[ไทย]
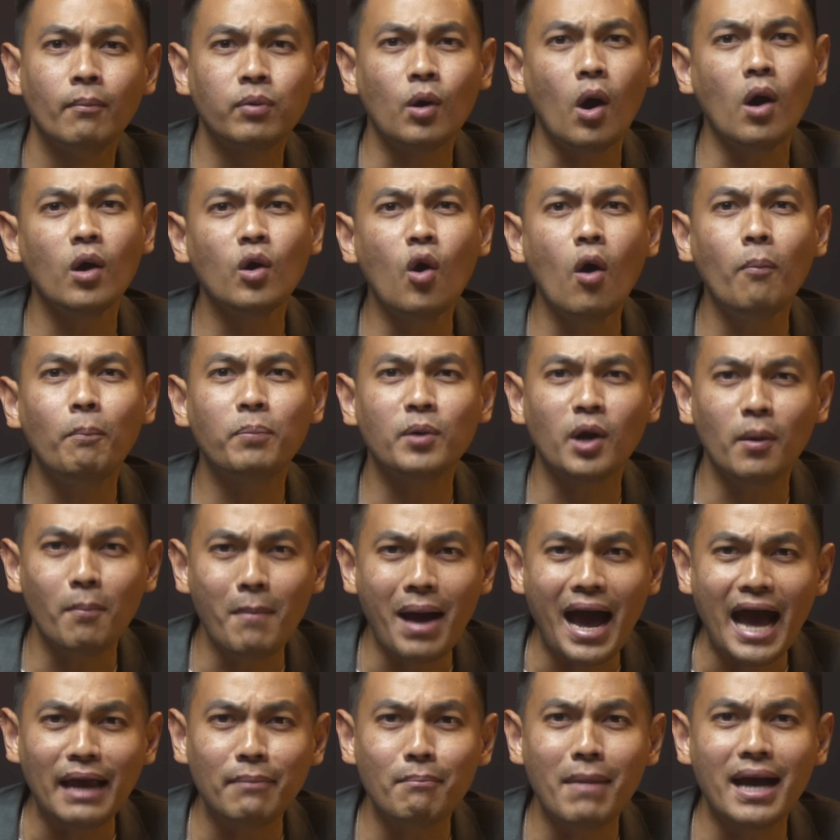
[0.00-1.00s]
เพราะงบประ
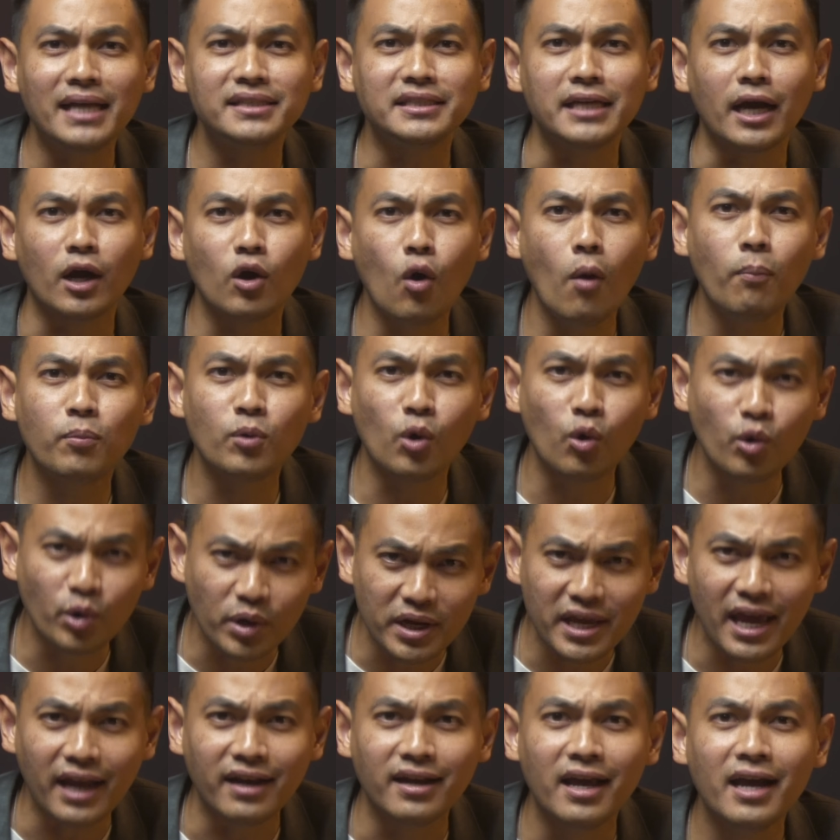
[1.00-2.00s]
มาณมาจากงบโรง
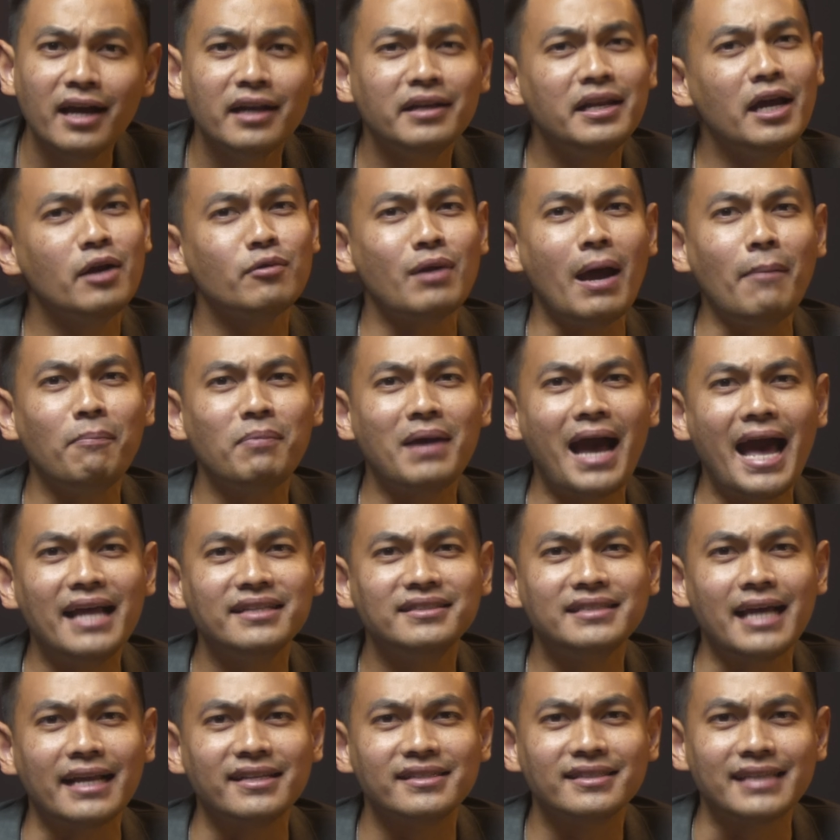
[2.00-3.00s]
เรียนได้รับการ
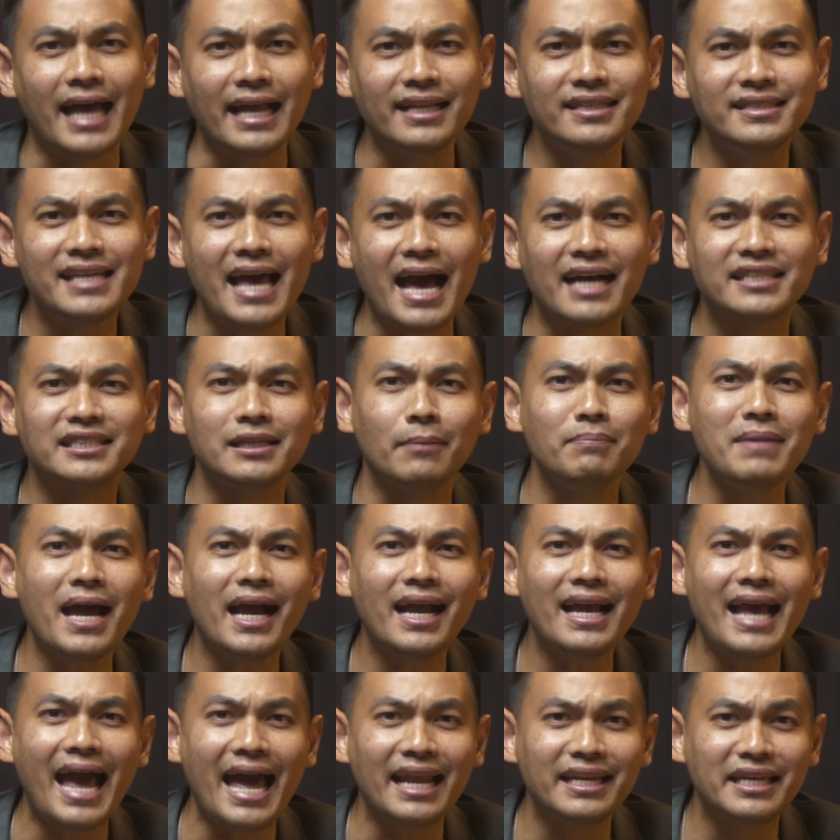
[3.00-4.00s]
จัดสรรจากสำนั
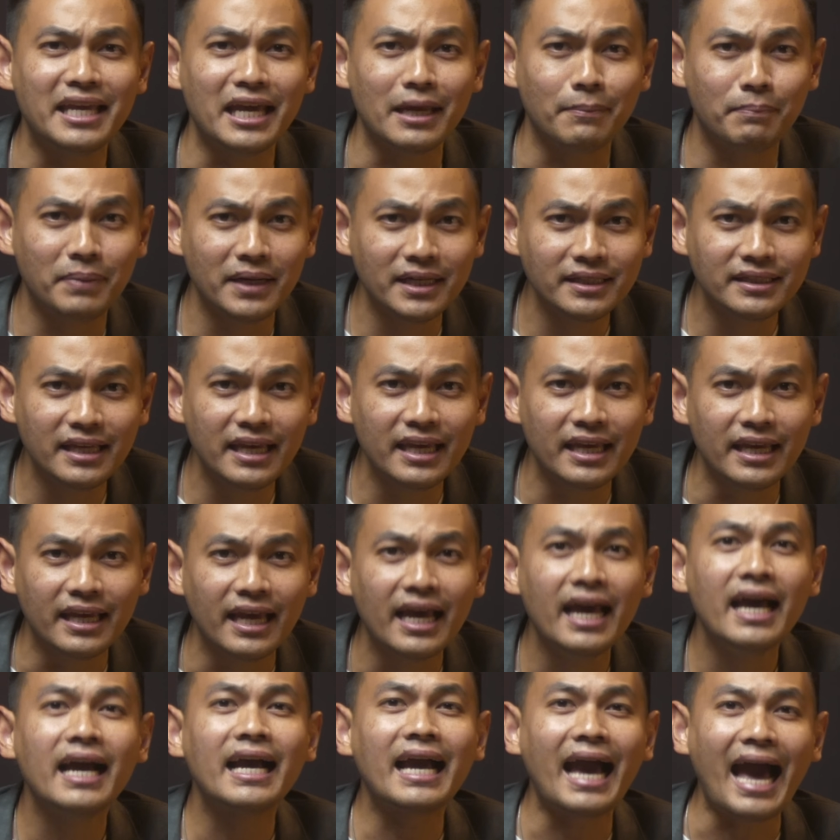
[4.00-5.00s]
กงานเขตพื้นที่
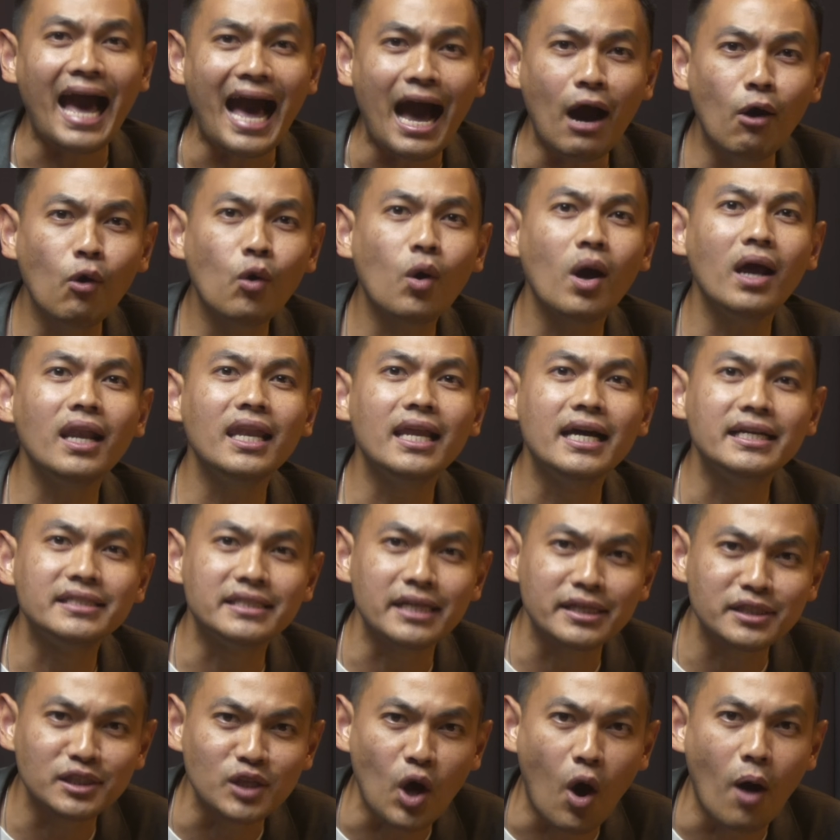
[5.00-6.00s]
เขาก็เลย
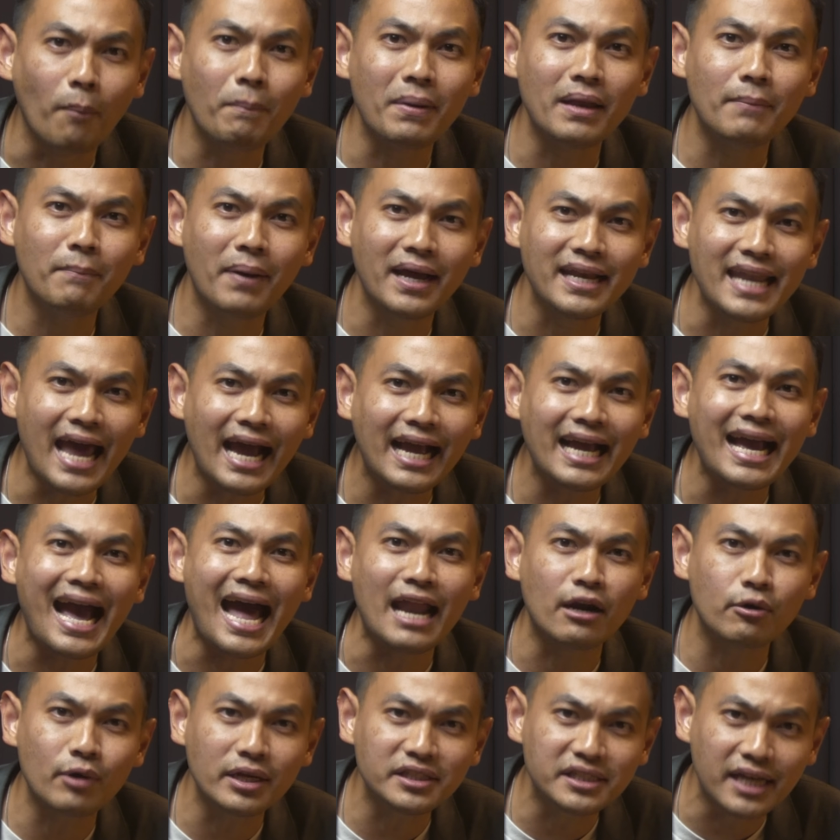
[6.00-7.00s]
จะสอบเป็นพนักงา
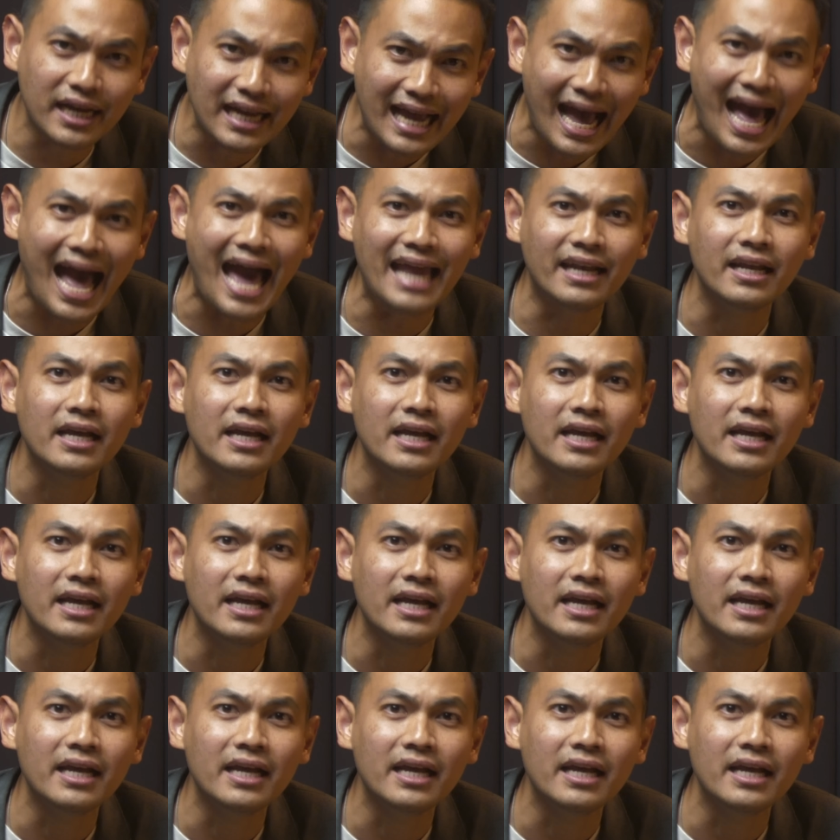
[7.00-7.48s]
นราชการ